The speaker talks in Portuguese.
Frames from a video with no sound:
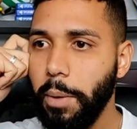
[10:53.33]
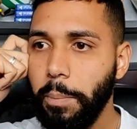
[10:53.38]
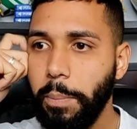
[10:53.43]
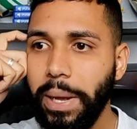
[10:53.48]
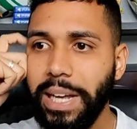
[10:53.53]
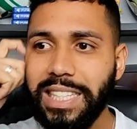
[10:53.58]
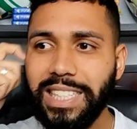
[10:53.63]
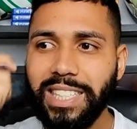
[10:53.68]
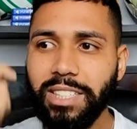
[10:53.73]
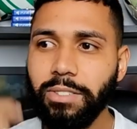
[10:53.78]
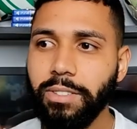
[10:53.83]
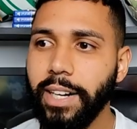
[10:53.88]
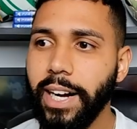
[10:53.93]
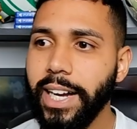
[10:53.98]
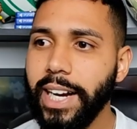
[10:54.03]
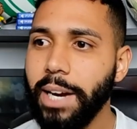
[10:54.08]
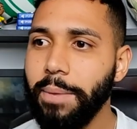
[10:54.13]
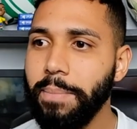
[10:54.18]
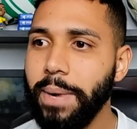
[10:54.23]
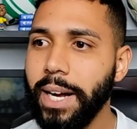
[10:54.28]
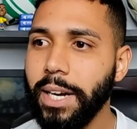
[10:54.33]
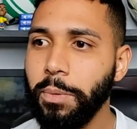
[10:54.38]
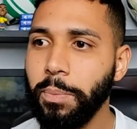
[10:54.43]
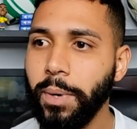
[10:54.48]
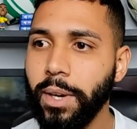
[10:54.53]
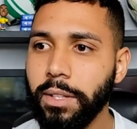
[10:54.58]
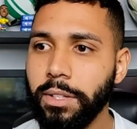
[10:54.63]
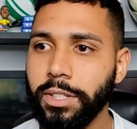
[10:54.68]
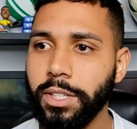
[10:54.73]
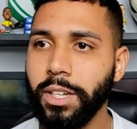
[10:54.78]
Pensa num cara amado
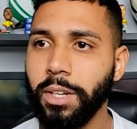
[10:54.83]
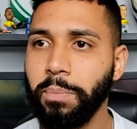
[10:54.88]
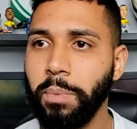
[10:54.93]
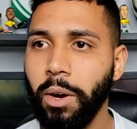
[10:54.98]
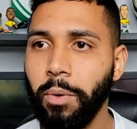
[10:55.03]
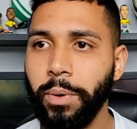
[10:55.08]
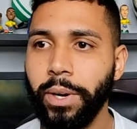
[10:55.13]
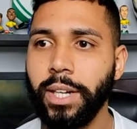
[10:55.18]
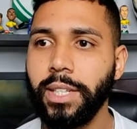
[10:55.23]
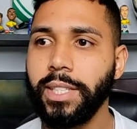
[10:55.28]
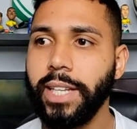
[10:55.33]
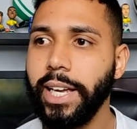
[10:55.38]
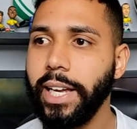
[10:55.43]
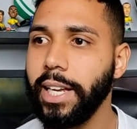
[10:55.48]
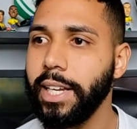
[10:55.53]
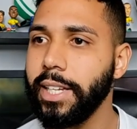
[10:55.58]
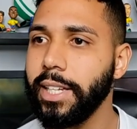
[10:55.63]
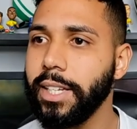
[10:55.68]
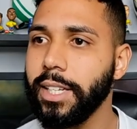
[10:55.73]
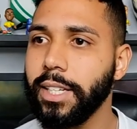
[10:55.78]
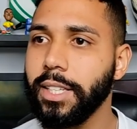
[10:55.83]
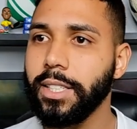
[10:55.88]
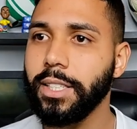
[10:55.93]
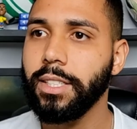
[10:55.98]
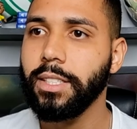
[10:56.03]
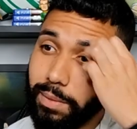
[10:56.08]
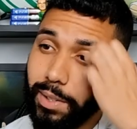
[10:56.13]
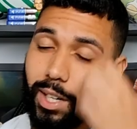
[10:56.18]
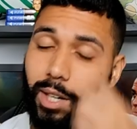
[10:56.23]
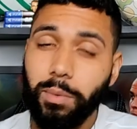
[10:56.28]
pela torcida do Palmeiras, é ele.
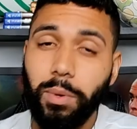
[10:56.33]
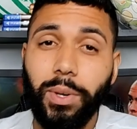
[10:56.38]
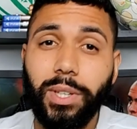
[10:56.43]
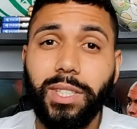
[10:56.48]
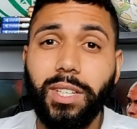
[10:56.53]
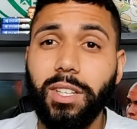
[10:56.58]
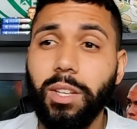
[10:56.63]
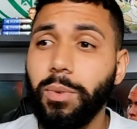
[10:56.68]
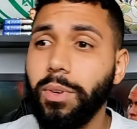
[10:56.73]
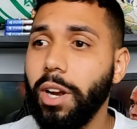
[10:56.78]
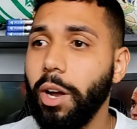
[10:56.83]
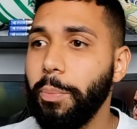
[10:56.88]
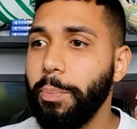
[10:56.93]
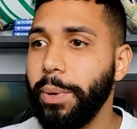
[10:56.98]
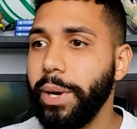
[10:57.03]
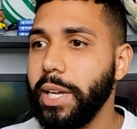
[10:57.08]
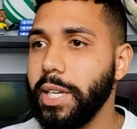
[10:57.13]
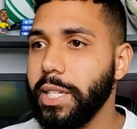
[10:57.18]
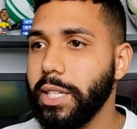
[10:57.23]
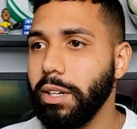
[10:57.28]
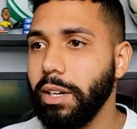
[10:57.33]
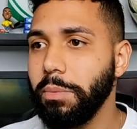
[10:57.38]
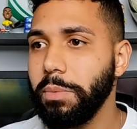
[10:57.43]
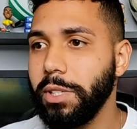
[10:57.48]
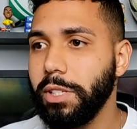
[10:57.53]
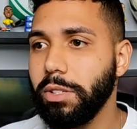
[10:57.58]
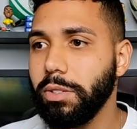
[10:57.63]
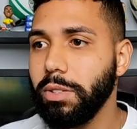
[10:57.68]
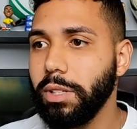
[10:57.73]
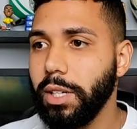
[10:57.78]
Mano, o Palmeiras tá tomando uma pressão
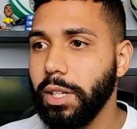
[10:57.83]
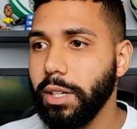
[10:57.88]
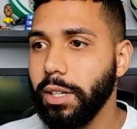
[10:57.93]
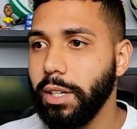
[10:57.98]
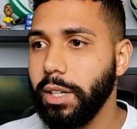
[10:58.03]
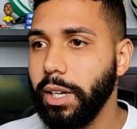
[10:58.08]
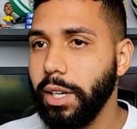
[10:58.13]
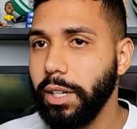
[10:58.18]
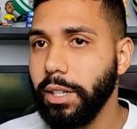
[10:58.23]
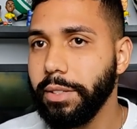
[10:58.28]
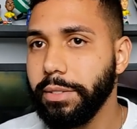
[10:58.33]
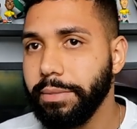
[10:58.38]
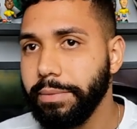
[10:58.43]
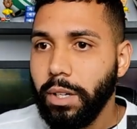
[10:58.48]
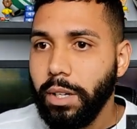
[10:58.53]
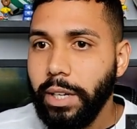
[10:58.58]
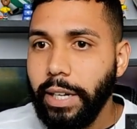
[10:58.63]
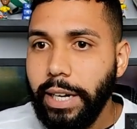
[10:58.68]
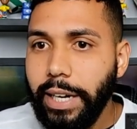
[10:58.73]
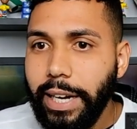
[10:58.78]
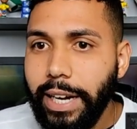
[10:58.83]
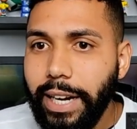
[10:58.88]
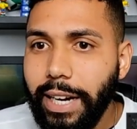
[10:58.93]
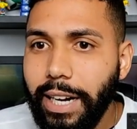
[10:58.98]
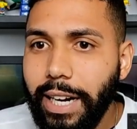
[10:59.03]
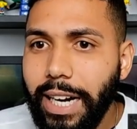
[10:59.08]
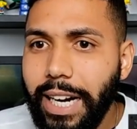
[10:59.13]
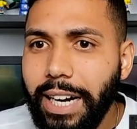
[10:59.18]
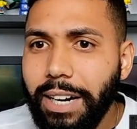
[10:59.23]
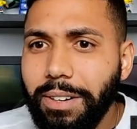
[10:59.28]
absurda agora, hein? Não!
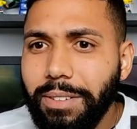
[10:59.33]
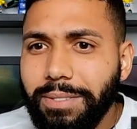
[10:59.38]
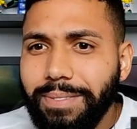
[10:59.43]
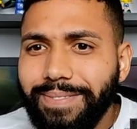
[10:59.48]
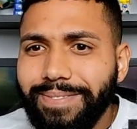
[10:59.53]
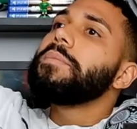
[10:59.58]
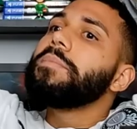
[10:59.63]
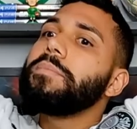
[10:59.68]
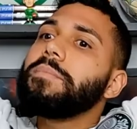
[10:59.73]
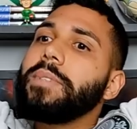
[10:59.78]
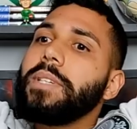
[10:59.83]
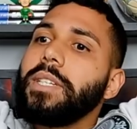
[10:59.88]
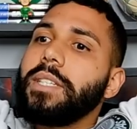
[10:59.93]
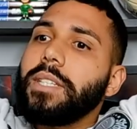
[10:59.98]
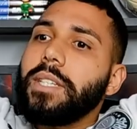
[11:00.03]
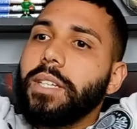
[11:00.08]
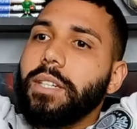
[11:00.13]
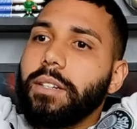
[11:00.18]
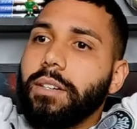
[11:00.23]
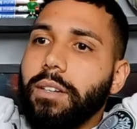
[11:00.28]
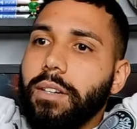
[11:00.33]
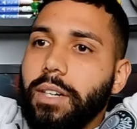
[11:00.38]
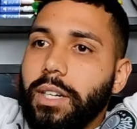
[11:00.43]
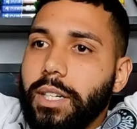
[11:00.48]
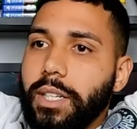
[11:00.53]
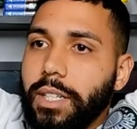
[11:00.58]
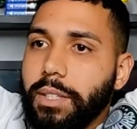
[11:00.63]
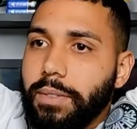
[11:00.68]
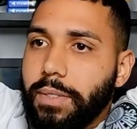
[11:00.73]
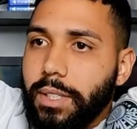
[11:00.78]

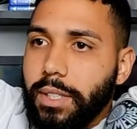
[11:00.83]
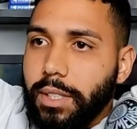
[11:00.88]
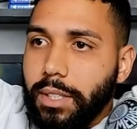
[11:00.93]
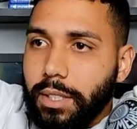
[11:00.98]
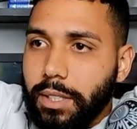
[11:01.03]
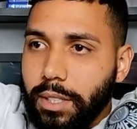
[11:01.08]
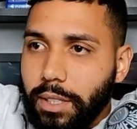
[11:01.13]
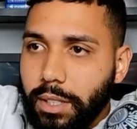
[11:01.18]
Misericórdia, mano.